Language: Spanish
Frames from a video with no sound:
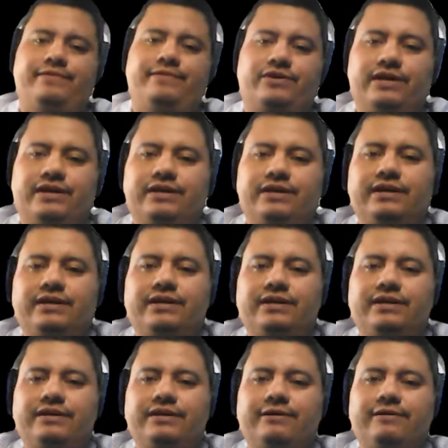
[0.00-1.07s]
Ok,
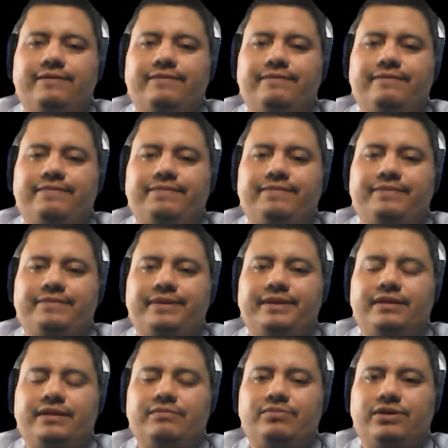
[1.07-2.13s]
eh,
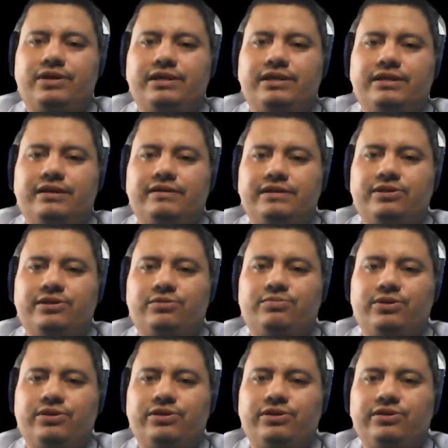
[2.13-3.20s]
por ahí estaba haciendo un
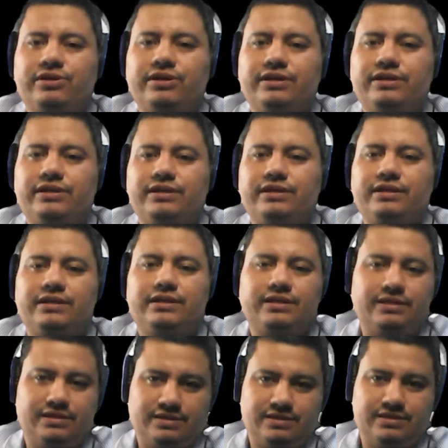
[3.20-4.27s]
poquito de,
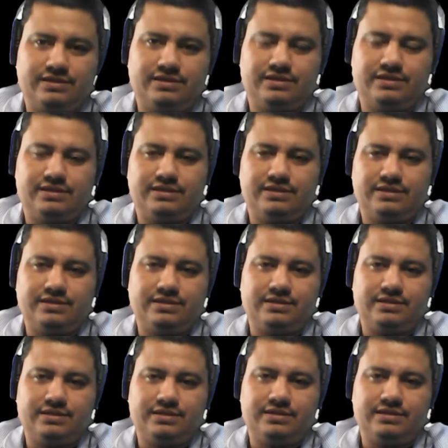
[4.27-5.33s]
de,
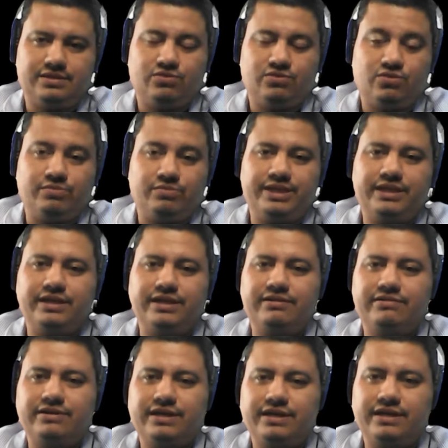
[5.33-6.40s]
de, un
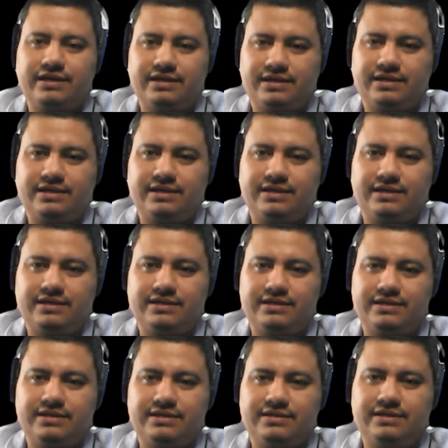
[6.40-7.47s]
comentario en el, en el
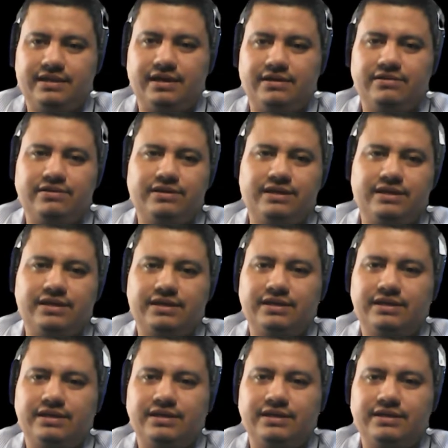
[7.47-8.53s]
estado y en,
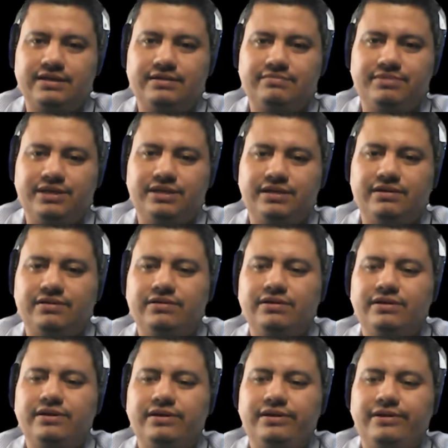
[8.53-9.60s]
el
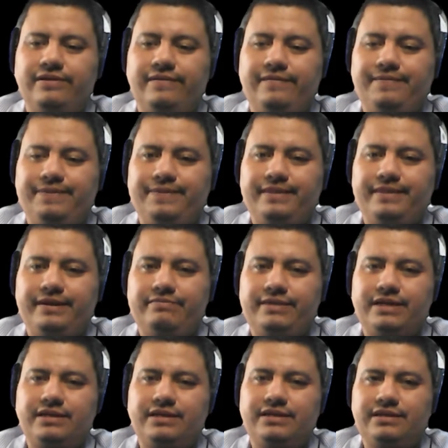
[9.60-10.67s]
video del
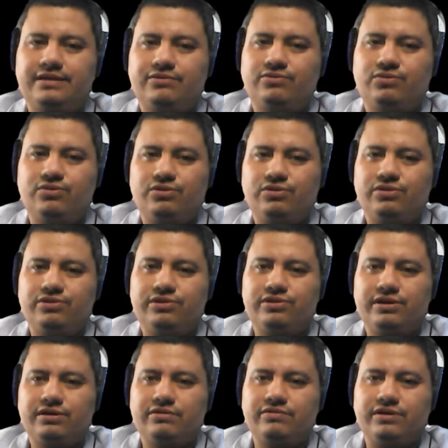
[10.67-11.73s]
marketing 1, 2,
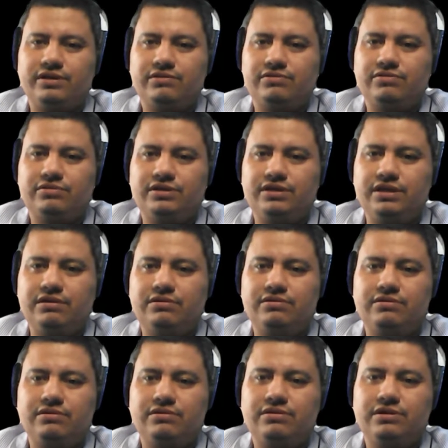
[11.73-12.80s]
3, 4,
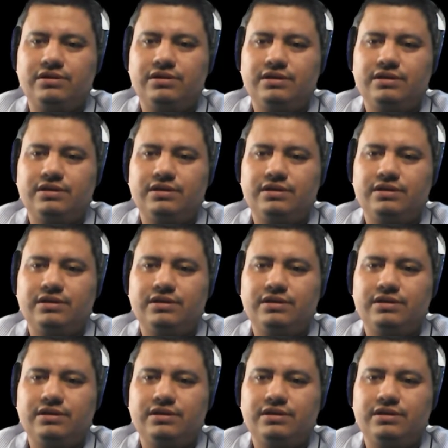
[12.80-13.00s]
5.